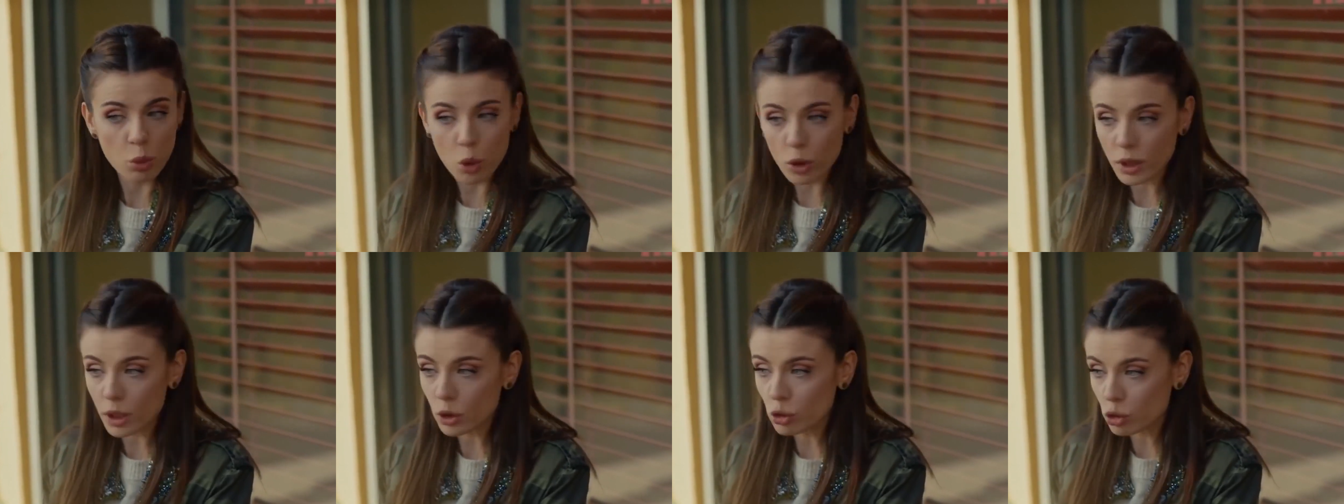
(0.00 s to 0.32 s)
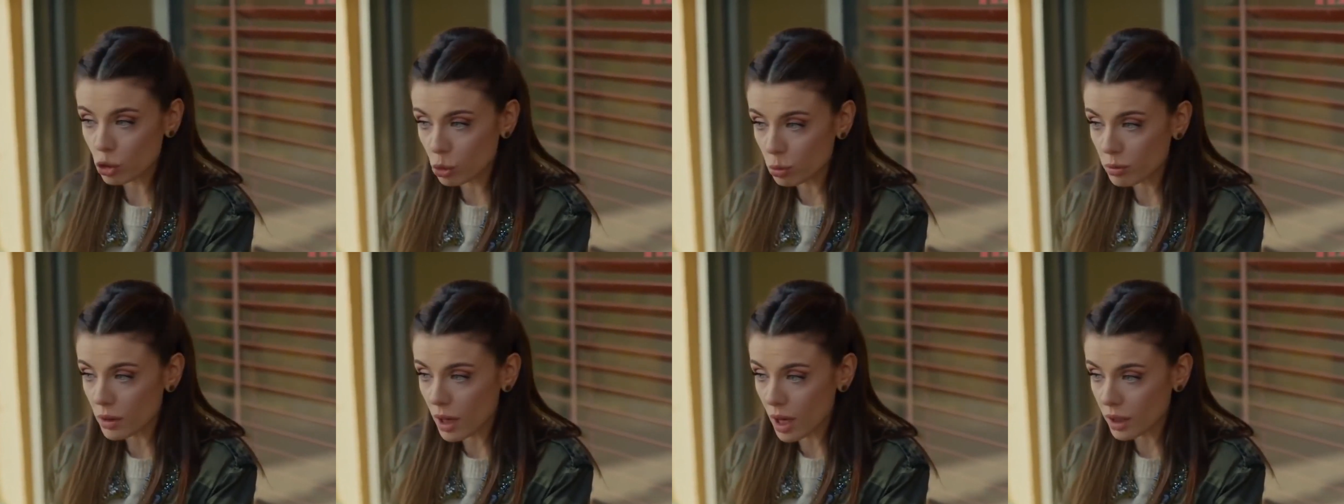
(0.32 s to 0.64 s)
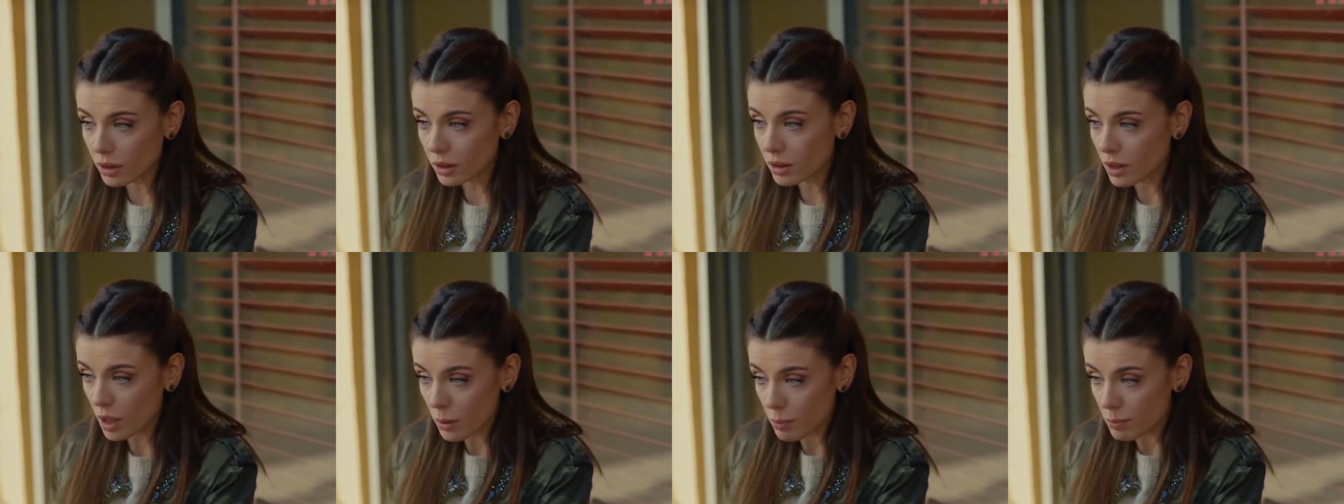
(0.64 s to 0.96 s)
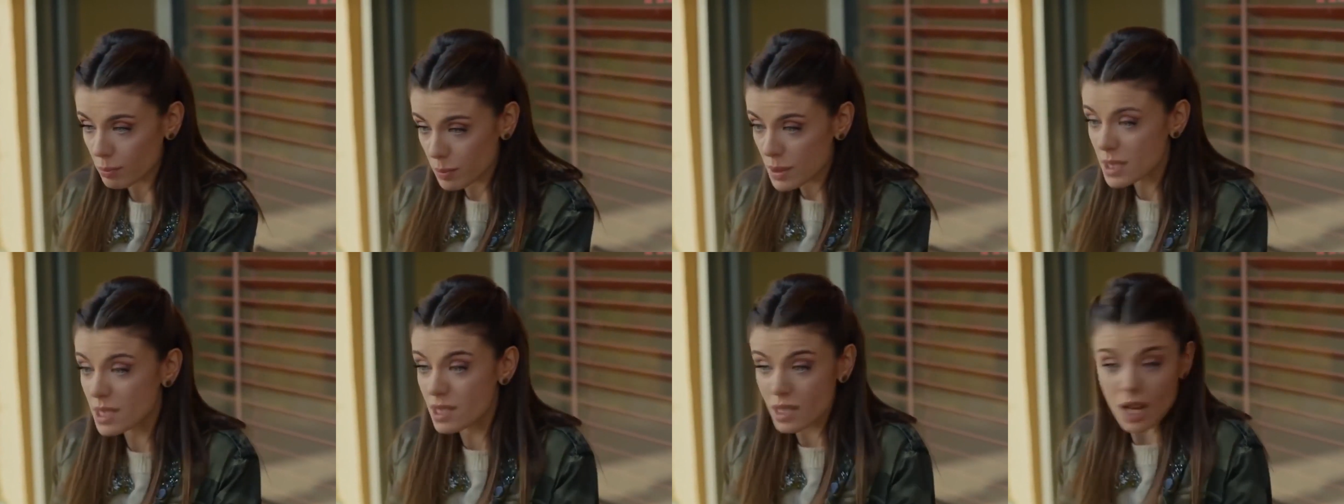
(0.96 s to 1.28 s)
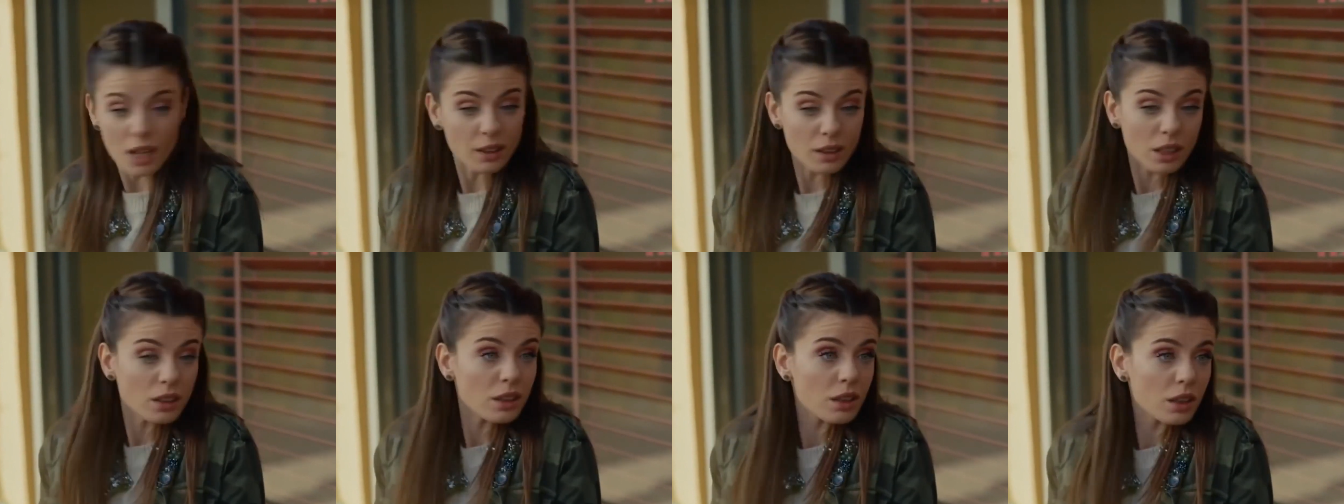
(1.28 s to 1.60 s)
Böyle durumlarda hep biz
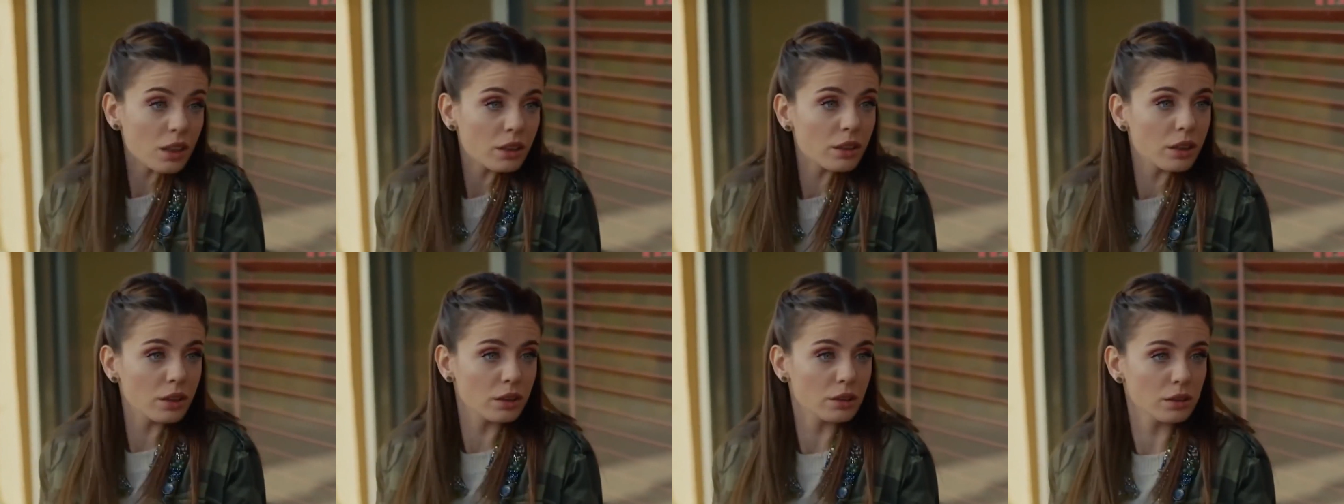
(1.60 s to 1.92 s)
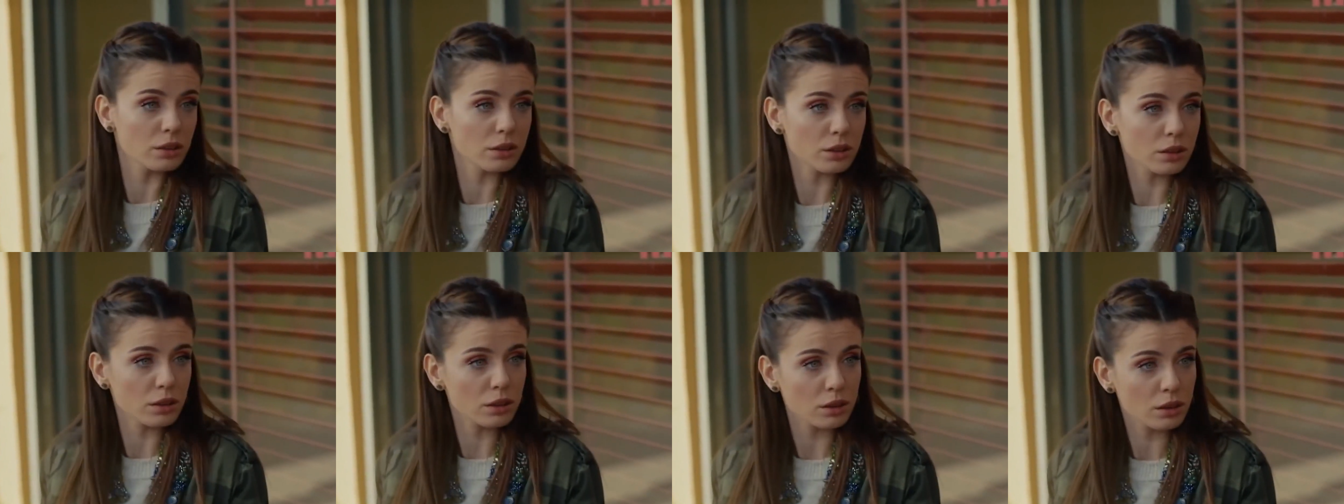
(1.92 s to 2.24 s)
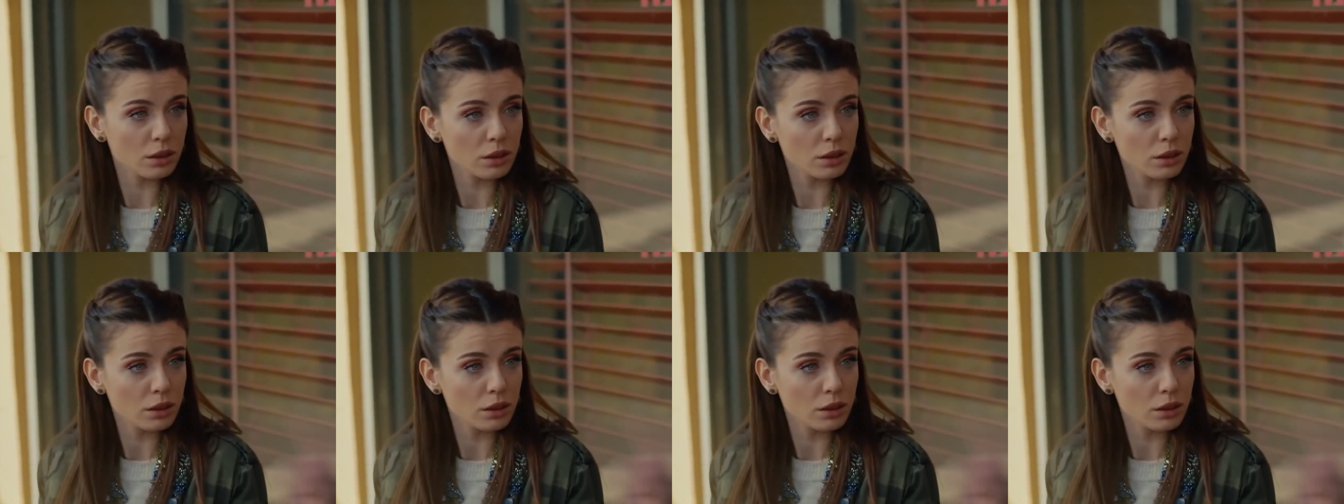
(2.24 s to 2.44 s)
senden akıl alırdık.